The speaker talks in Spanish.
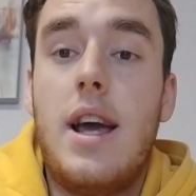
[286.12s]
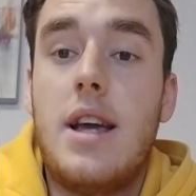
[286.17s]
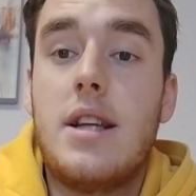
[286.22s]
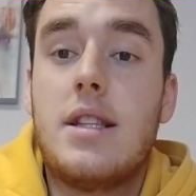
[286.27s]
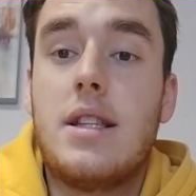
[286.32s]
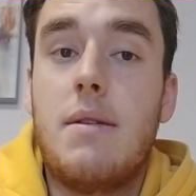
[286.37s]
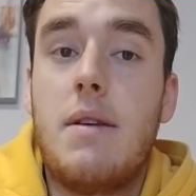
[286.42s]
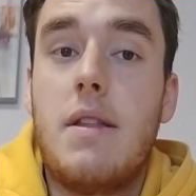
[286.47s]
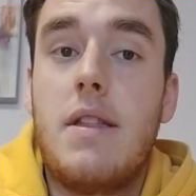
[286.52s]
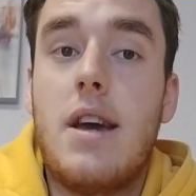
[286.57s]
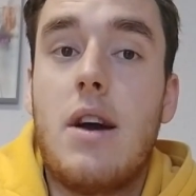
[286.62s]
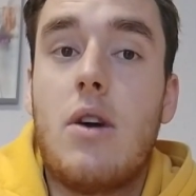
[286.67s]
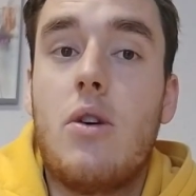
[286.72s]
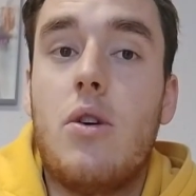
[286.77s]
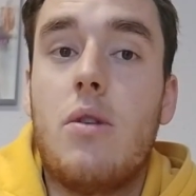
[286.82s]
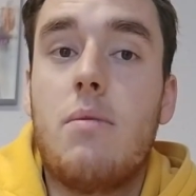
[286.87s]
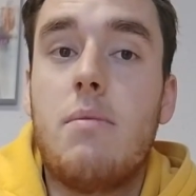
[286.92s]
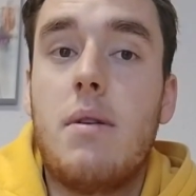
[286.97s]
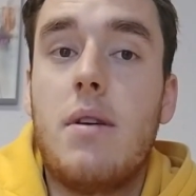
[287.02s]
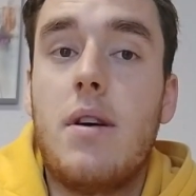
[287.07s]
esta vez día
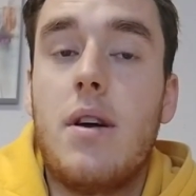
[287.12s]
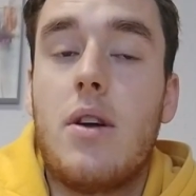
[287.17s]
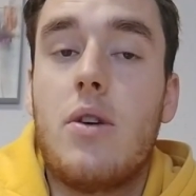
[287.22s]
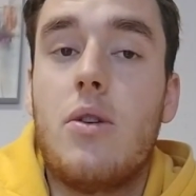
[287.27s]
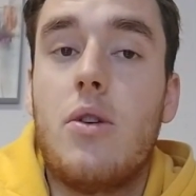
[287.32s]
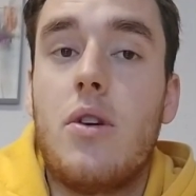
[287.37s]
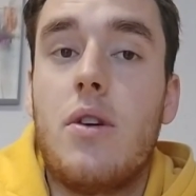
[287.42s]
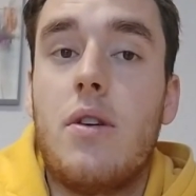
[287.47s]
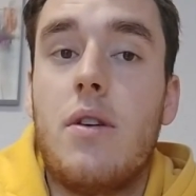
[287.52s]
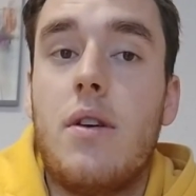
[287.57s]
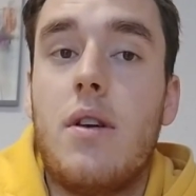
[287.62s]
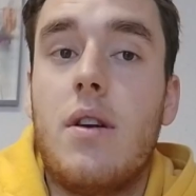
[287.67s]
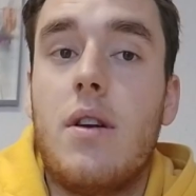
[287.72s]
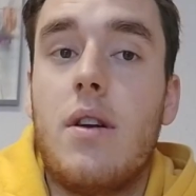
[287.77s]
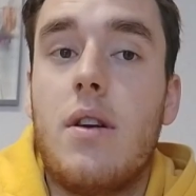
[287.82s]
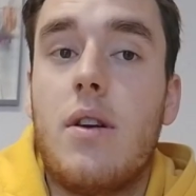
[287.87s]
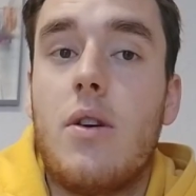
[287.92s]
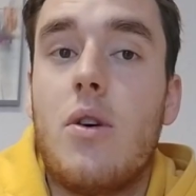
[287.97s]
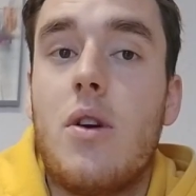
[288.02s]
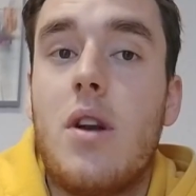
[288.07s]

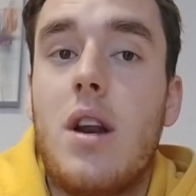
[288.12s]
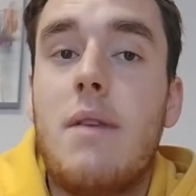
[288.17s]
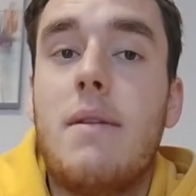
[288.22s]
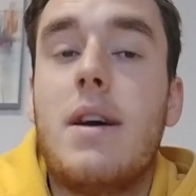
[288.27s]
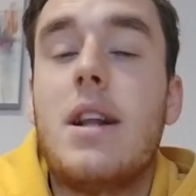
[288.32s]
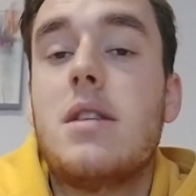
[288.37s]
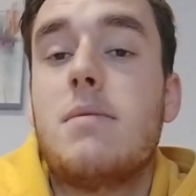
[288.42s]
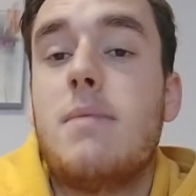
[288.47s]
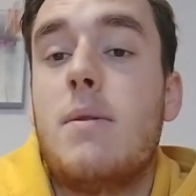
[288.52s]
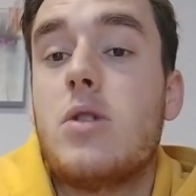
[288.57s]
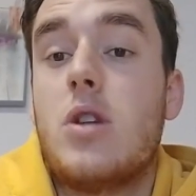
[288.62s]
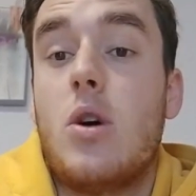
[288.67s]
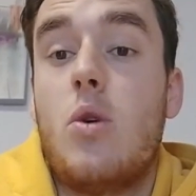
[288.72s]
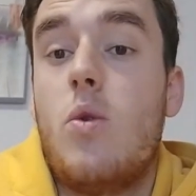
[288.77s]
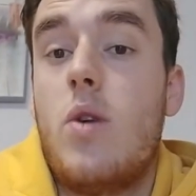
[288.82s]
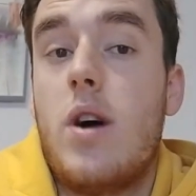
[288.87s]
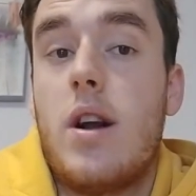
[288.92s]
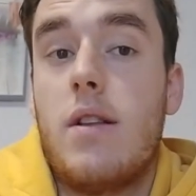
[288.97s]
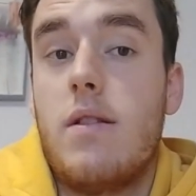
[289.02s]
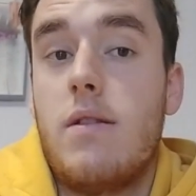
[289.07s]
con, con rivales, vamos a
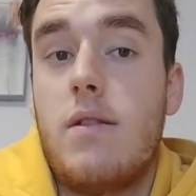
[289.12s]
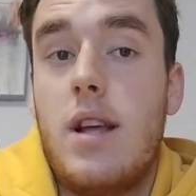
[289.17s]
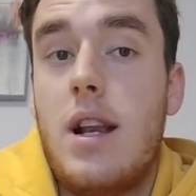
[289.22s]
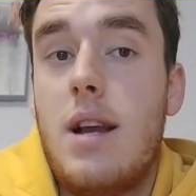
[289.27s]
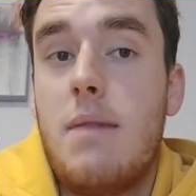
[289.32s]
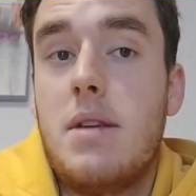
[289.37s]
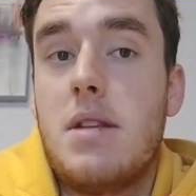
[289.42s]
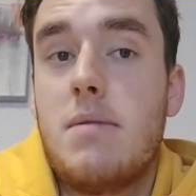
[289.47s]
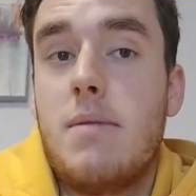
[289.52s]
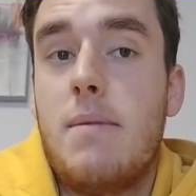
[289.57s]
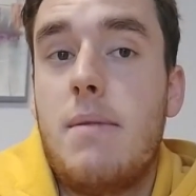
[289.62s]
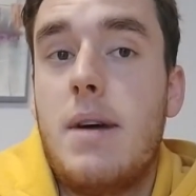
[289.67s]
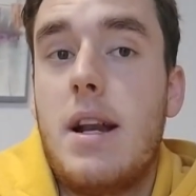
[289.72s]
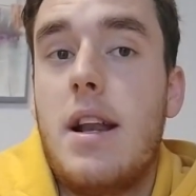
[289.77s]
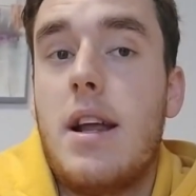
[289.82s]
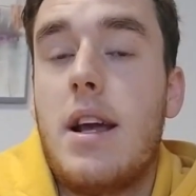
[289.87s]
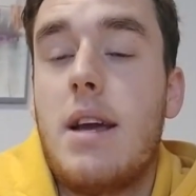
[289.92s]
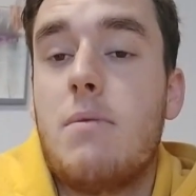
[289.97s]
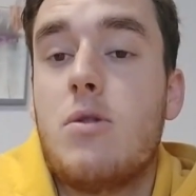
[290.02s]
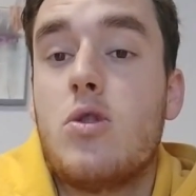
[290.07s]
jugar de la misma
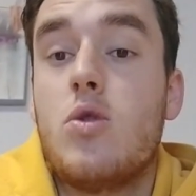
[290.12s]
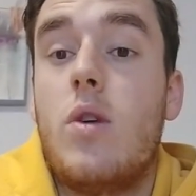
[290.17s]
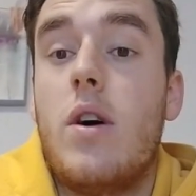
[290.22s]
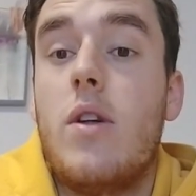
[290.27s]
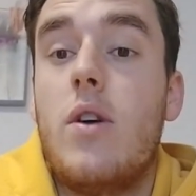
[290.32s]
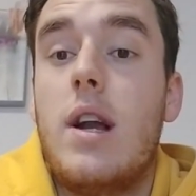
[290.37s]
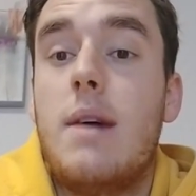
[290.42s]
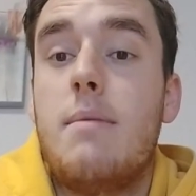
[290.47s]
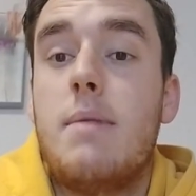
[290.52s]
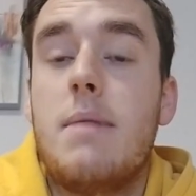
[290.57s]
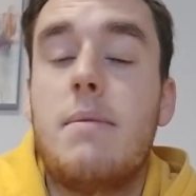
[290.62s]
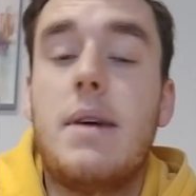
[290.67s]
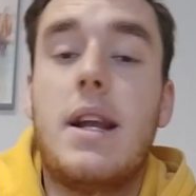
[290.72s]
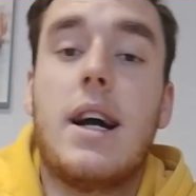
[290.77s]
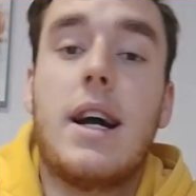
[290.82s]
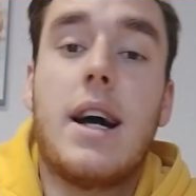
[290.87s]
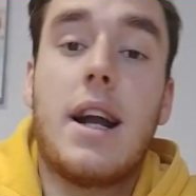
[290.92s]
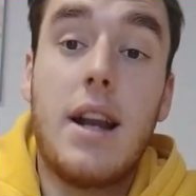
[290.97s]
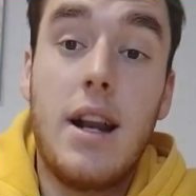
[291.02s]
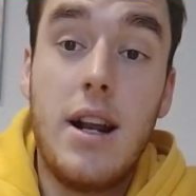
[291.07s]
manera que hemos jugado la
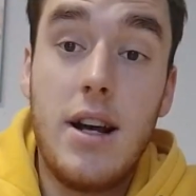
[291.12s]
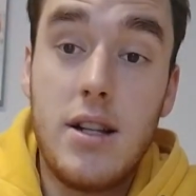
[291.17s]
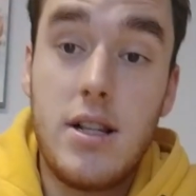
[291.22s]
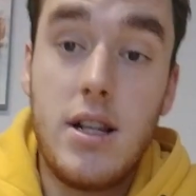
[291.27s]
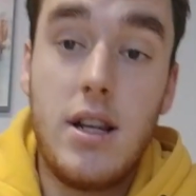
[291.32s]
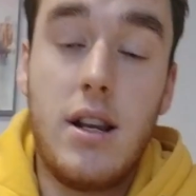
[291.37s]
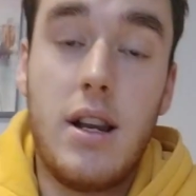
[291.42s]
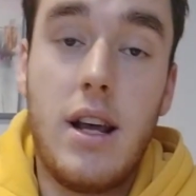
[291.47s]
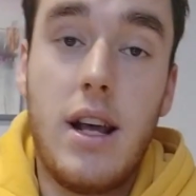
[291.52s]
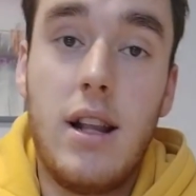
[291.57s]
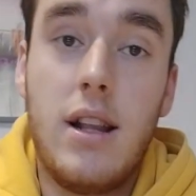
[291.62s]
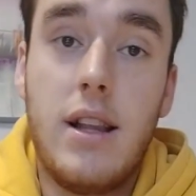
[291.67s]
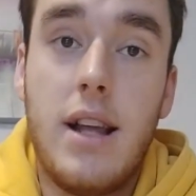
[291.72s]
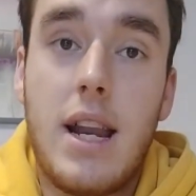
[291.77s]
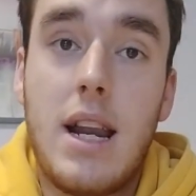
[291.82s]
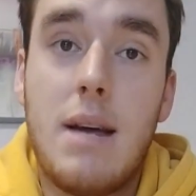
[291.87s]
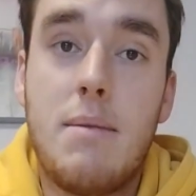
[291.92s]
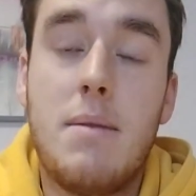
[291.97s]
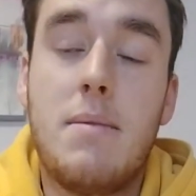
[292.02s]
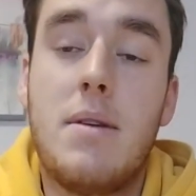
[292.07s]
primera carrera, sin el
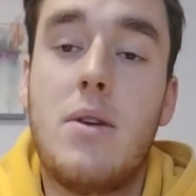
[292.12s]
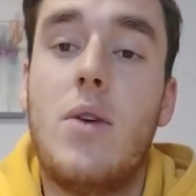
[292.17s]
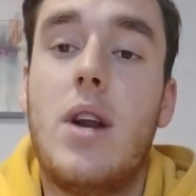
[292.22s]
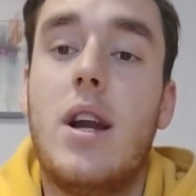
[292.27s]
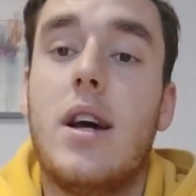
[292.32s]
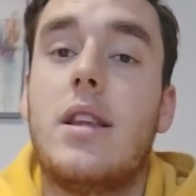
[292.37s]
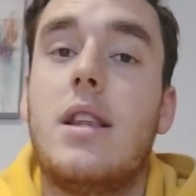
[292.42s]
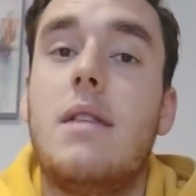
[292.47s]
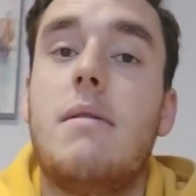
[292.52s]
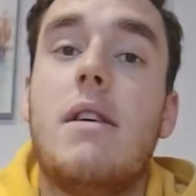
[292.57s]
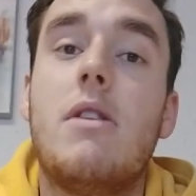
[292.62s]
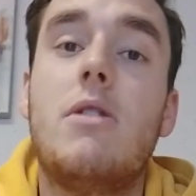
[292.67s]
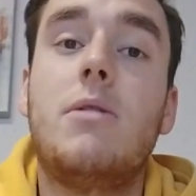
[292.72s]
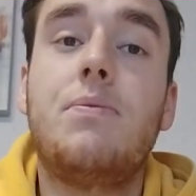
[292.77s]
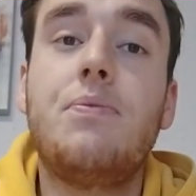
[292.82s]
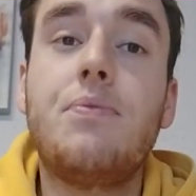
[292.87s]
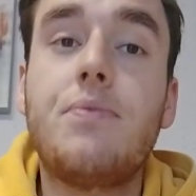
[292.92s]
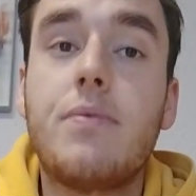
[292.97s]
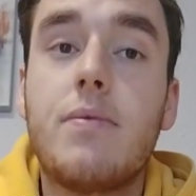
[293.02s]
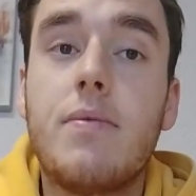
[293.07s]
derrape manual activado.